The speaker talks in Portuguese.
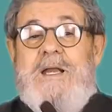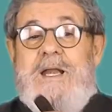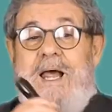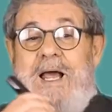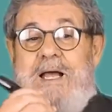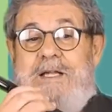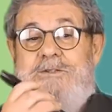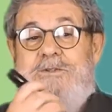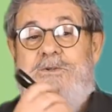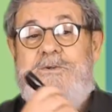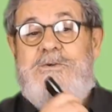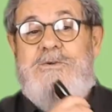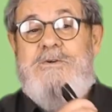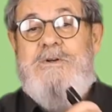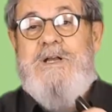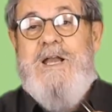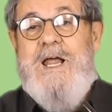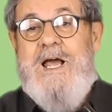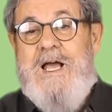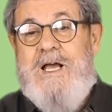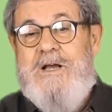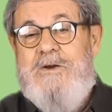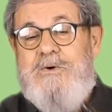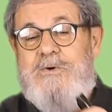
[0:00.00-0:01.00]
Lá no
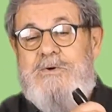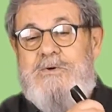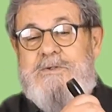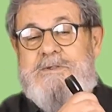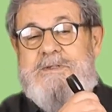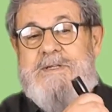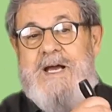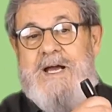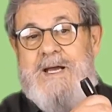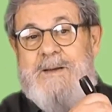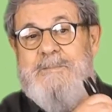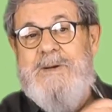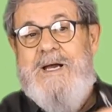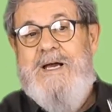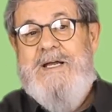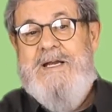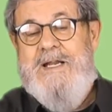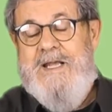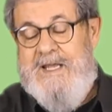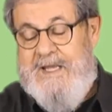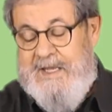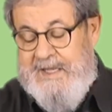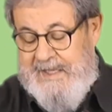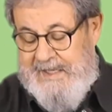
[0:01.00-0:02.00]
Lago da
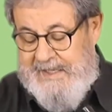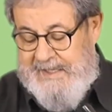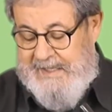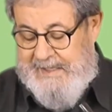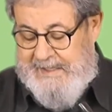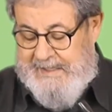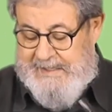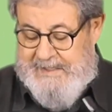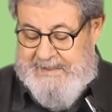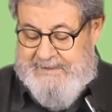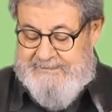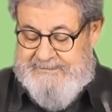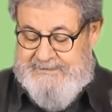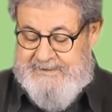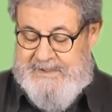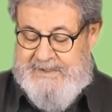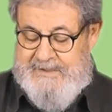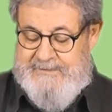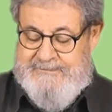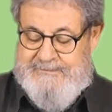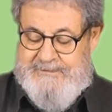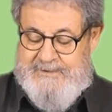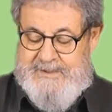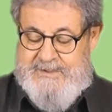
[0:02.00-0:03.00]
Maré,
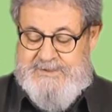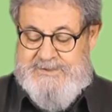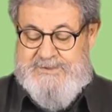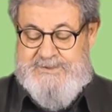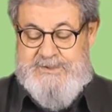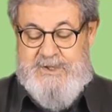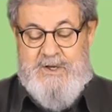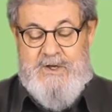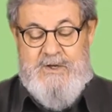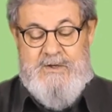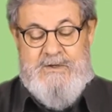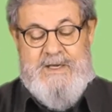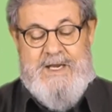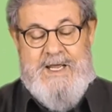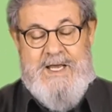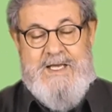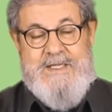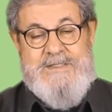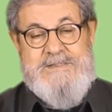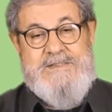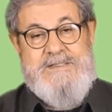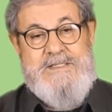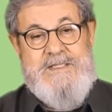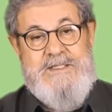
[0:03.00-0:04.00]
vive sol,
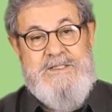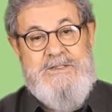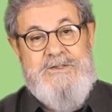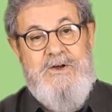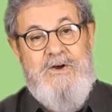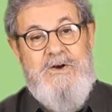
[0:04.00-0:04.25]
lá se